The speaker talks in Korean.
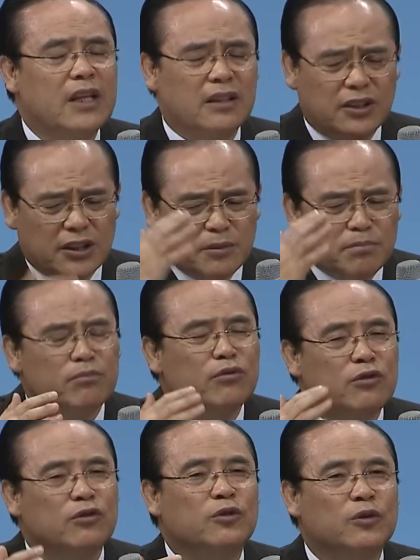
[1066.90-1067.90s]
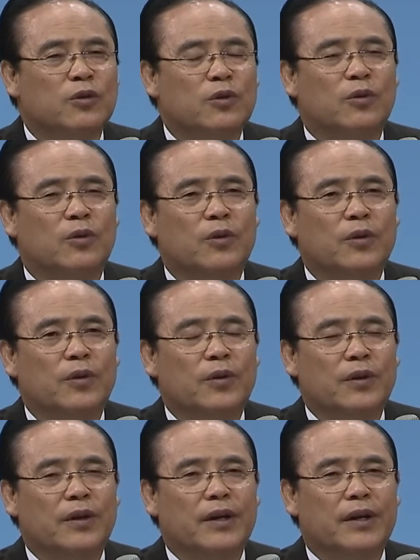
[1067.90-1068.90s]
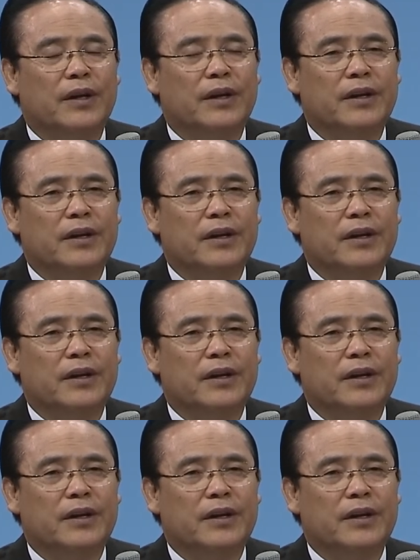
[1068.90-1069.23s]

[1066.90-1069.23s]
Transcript: 신분으로도 예,